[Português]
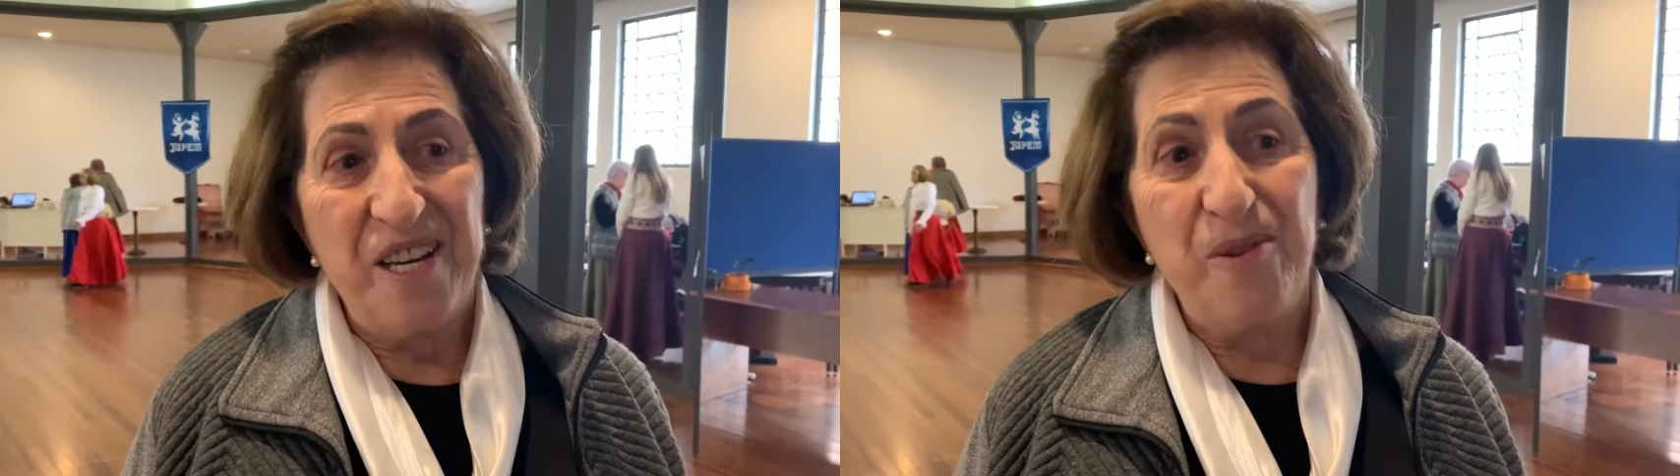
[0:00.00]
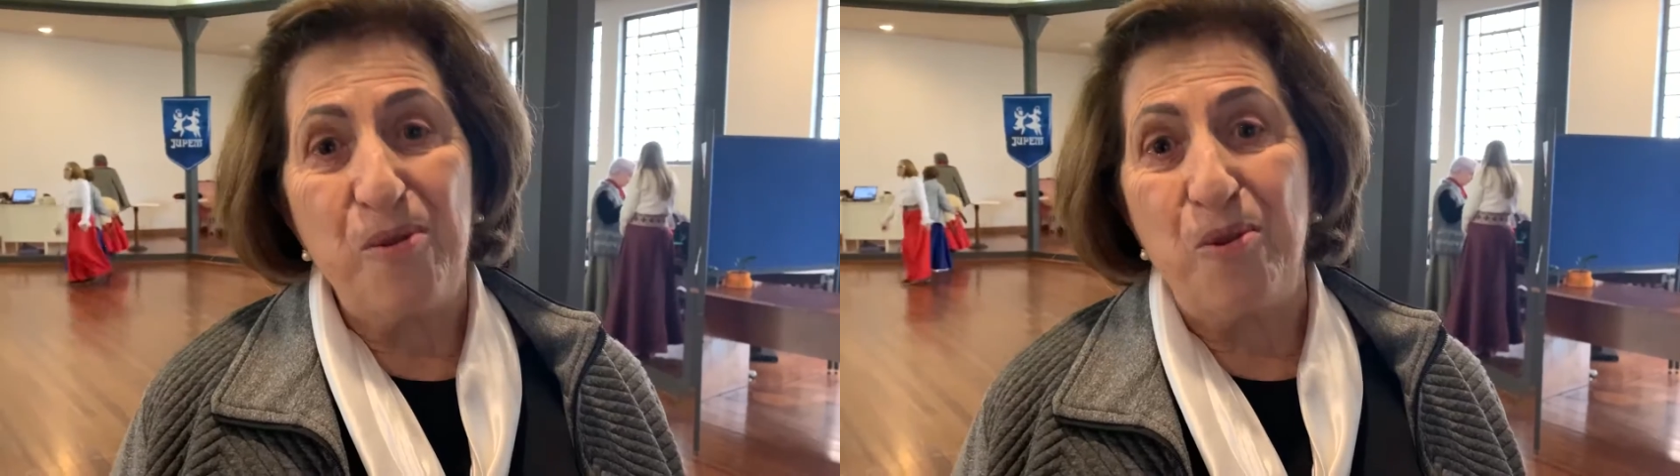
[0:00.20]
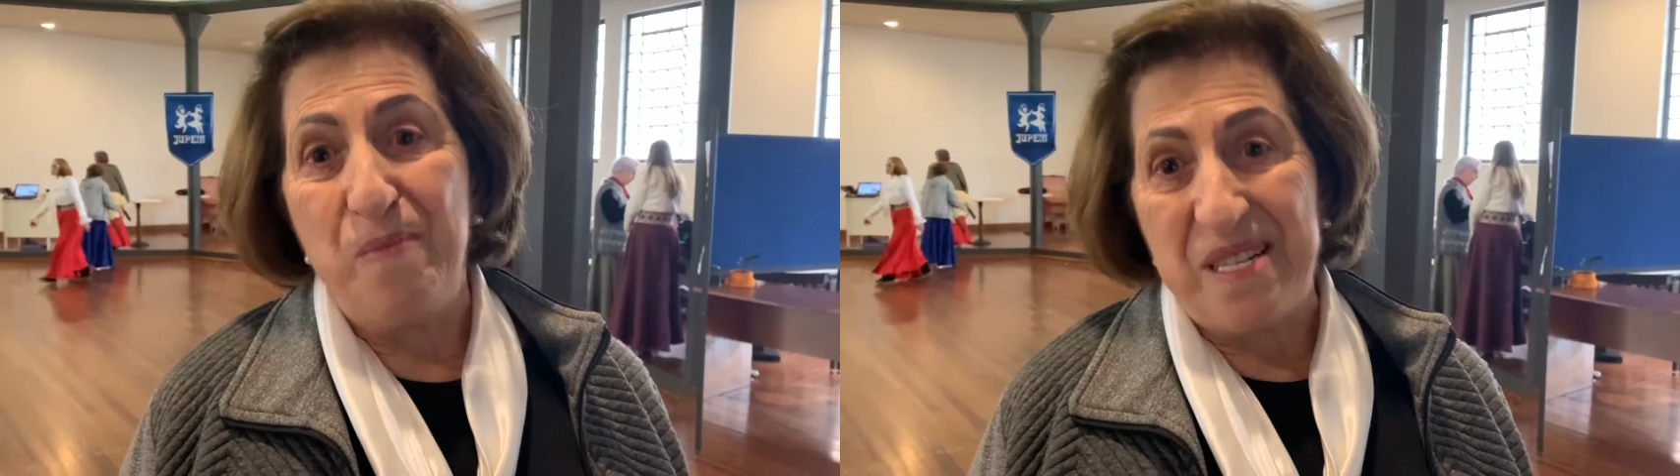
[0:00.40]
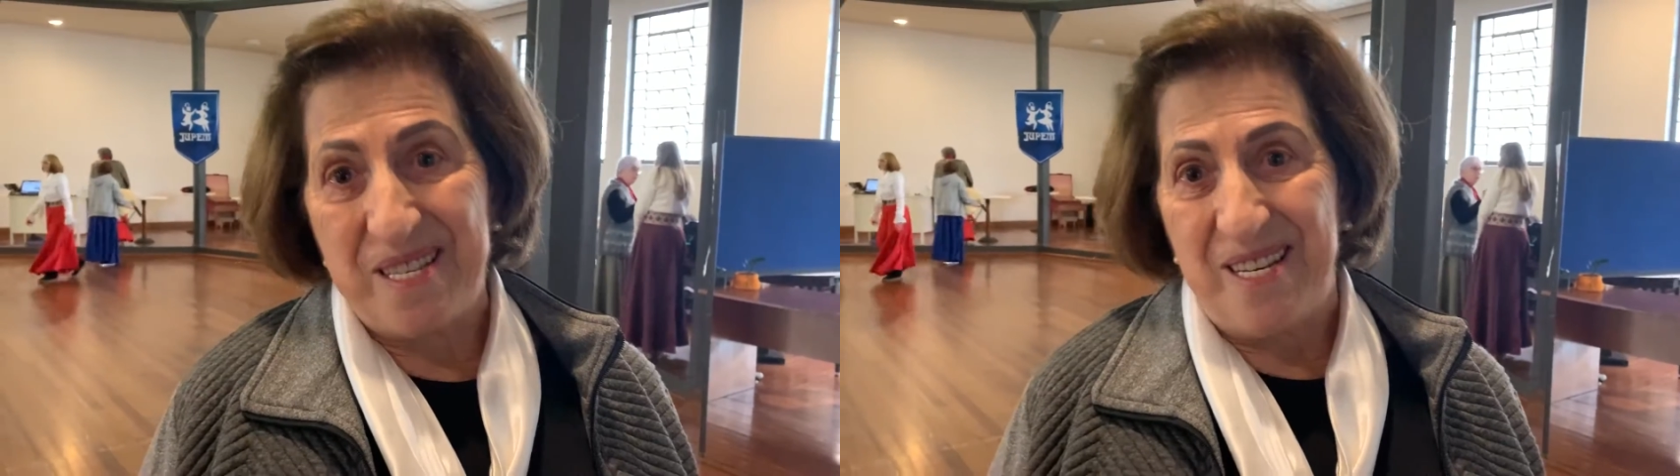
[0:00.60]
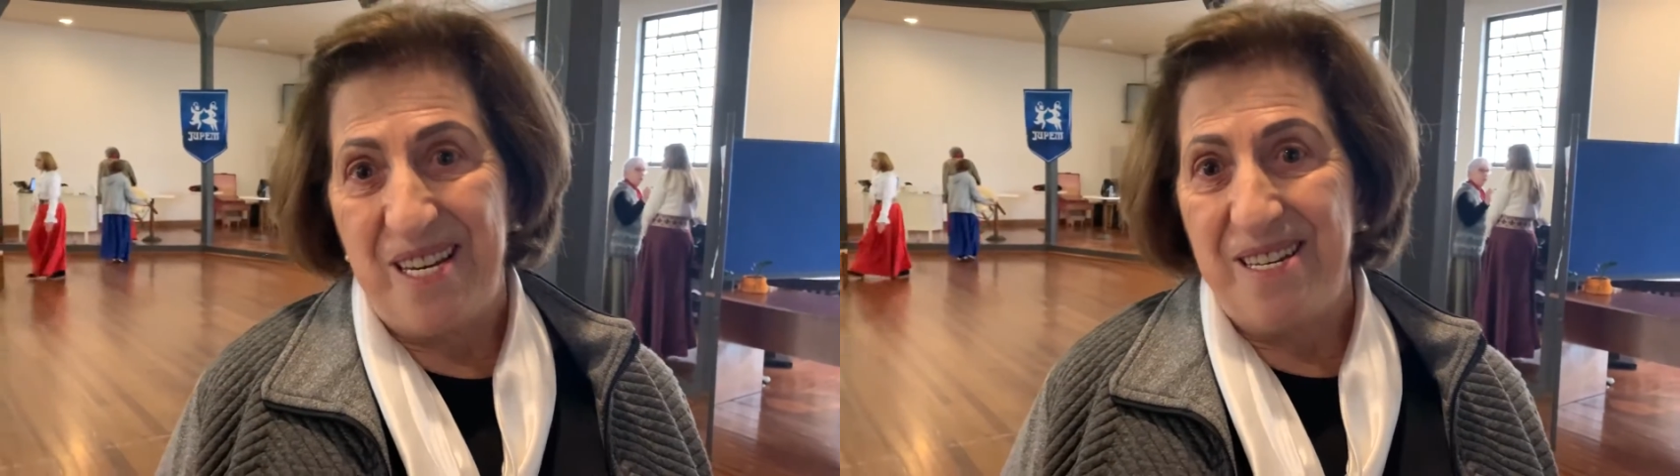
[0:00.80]
Eu
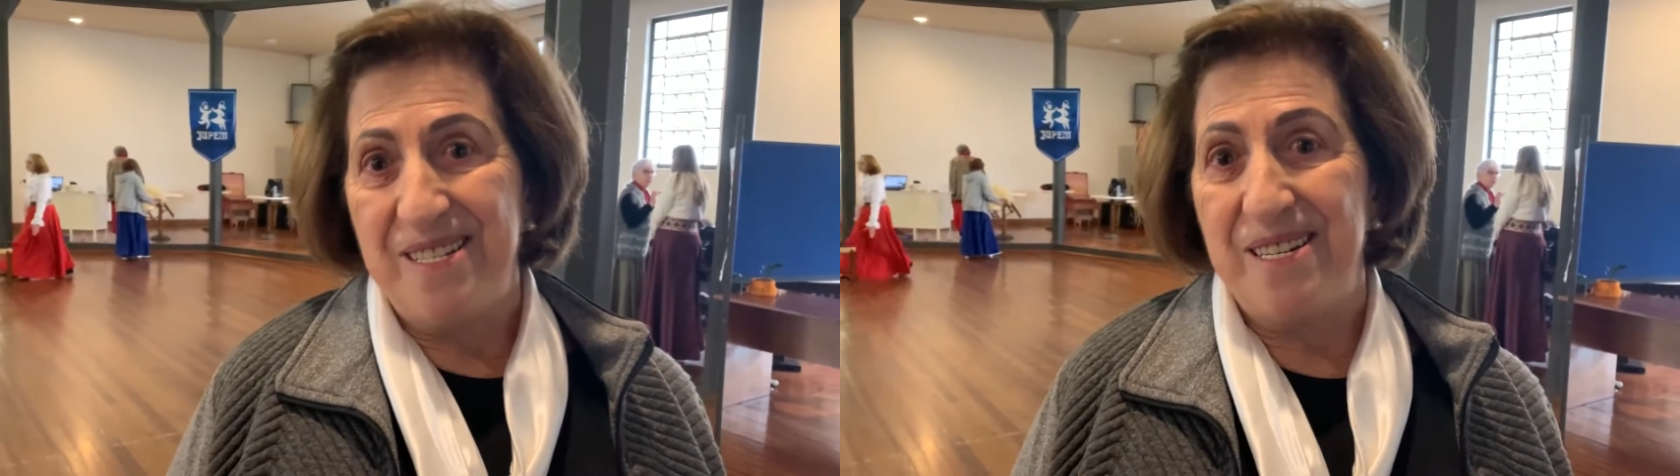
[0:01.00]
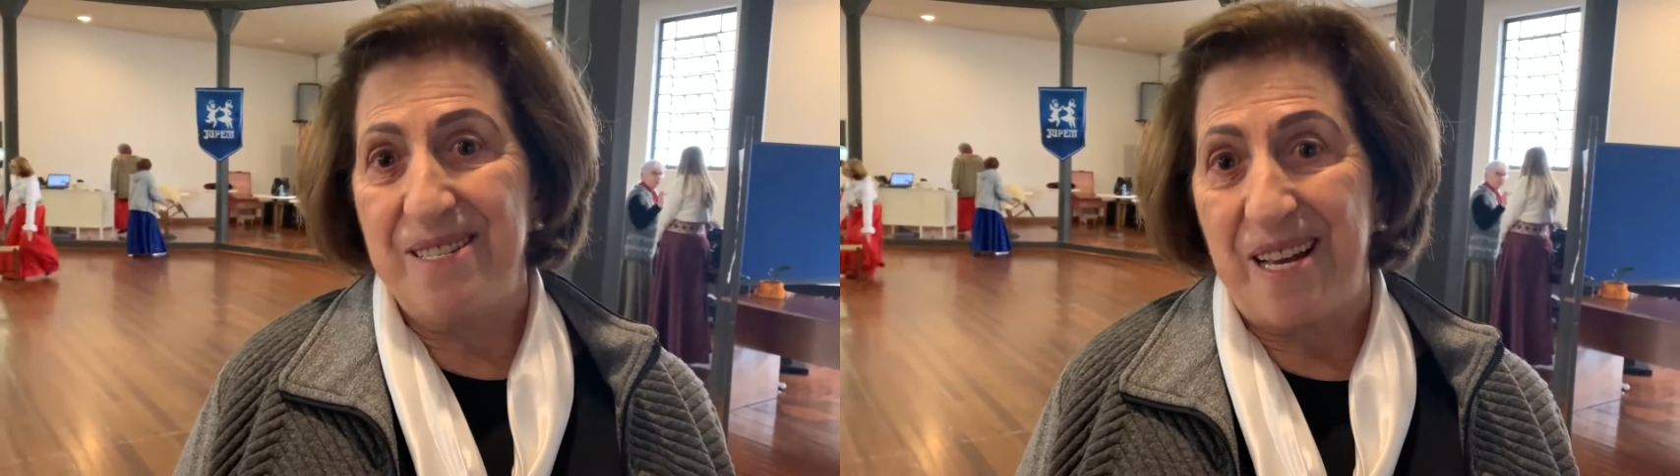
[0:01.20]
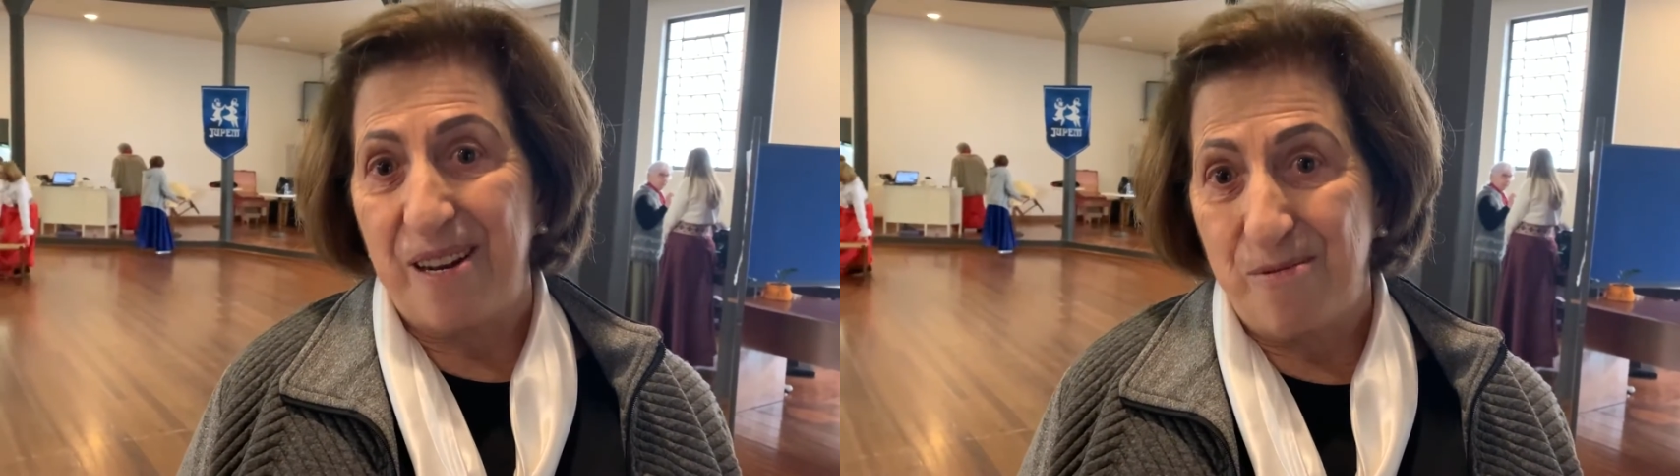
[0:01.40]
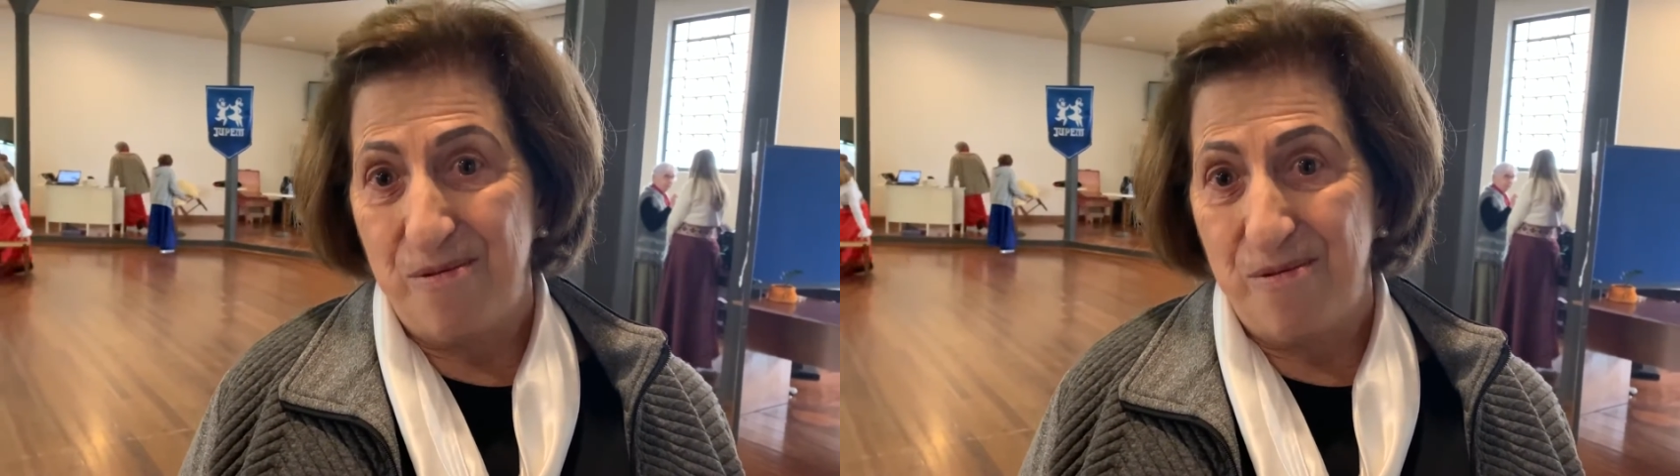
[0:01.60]
comecei a dançar